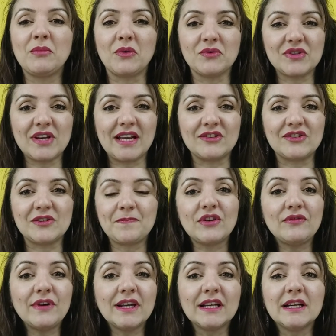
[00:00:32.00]
Bom, gente,
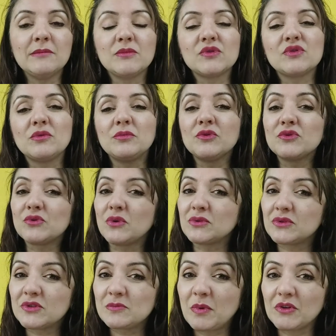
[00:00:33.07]
já falamos sobre os
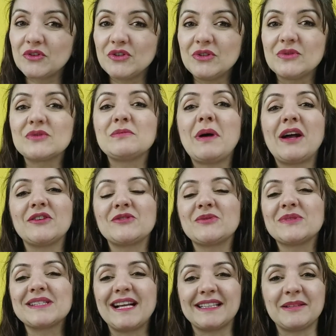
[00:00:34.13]
outros potinhos
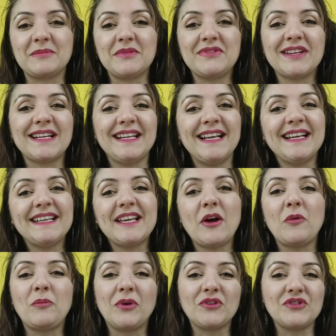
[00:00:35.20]
mágicos lá da PV Clay, que
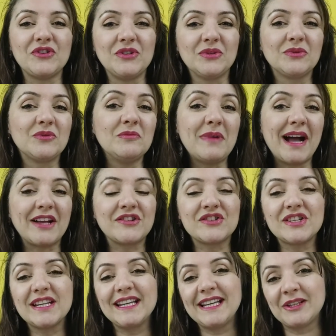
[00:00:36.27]
é o potinho do
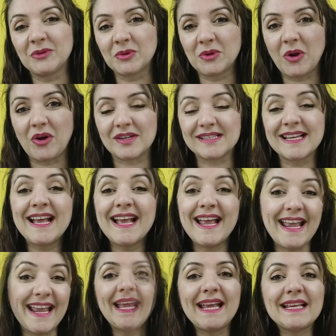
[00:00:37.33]
mate e do gloss.
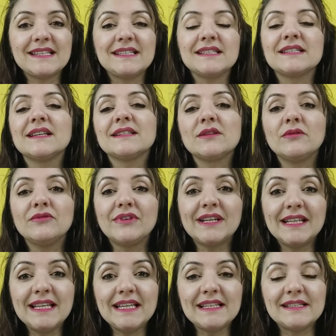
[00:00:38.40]
Esses são
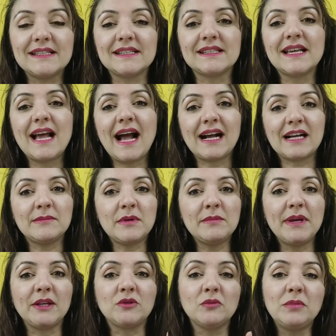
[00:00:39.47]
vernizes,
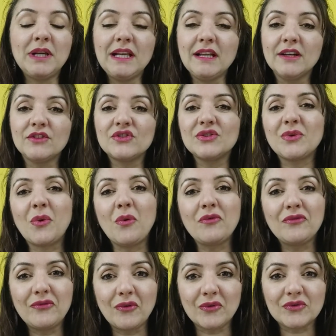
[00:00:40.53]
acabamento brilhante ou
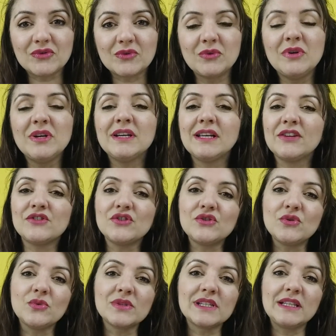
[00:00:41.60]
fosco que a
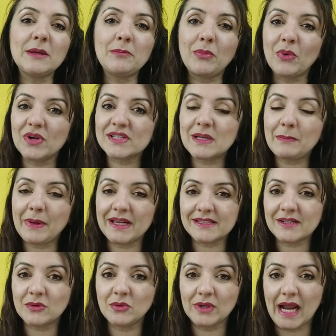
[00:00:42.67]
gente usa depois da
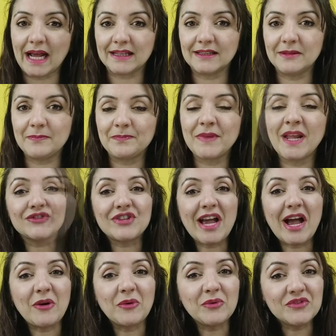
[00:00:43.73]
peça curada.
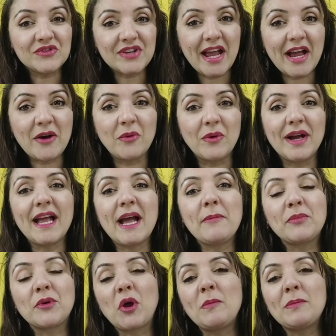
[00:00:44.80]
Já o gel é a
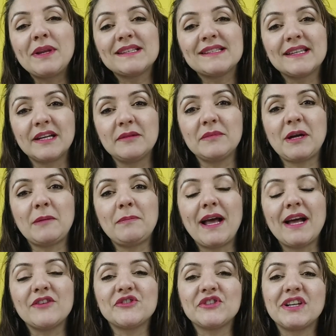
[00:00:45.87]
própria cerâmica
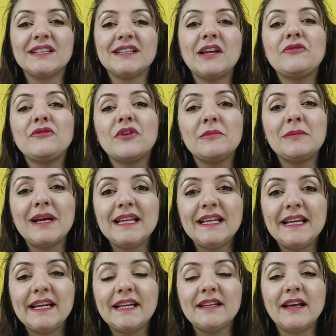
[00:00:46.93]
plástica na forma
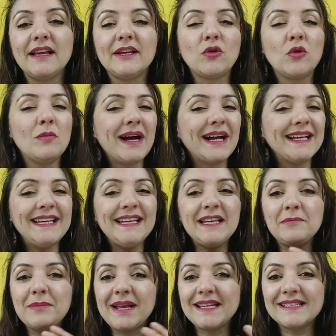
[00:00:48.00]
líquida e com uma
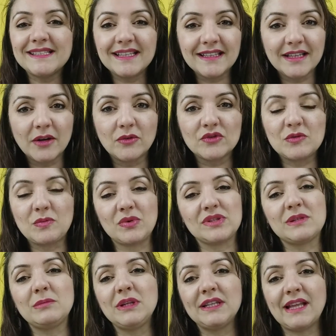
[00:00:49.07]
imensidão de
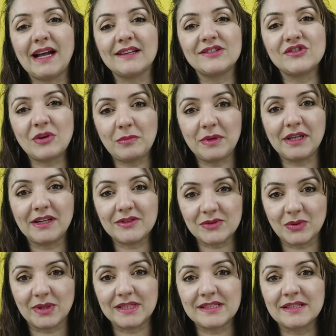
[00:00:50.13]
possibilidades de
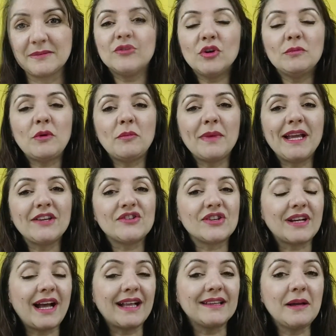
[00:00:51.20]
aplicações.
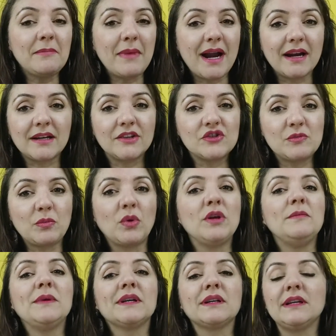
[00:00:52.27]
Normalmente, cada marca de
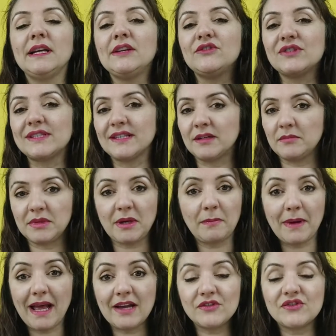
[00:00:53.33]
polymer clay de cerâmica
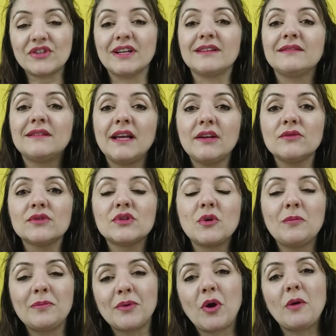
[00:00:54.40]
plástica tem o
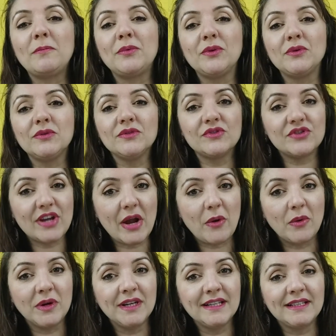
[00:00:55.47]
seu próprio
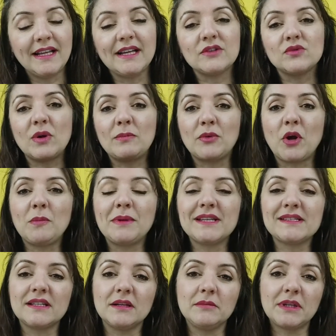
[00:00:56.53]
gel, né, a sua própria
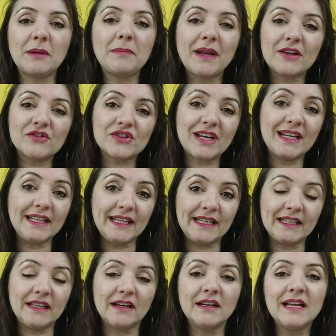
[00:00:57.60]
cerâmica plástica
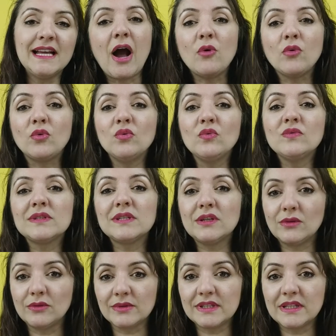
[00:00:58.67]
líquida. Alguns,
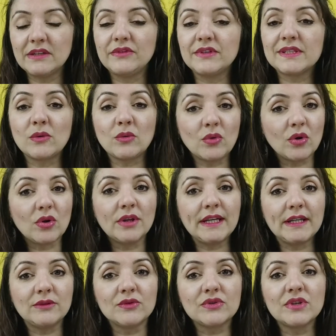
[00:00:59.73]
inclusive, são
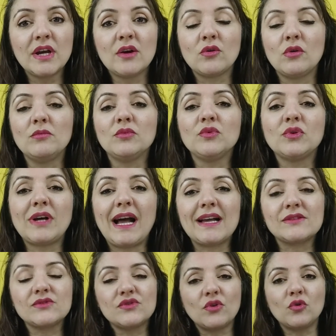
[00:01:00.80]
coloridos, como no
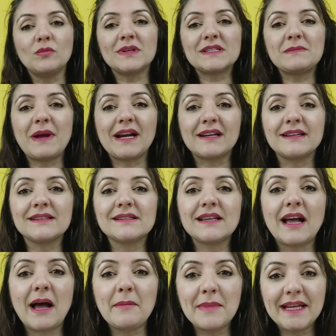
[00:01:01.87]
caso de algumas
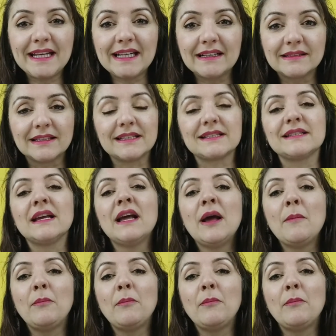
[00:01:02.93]
marcas americanas.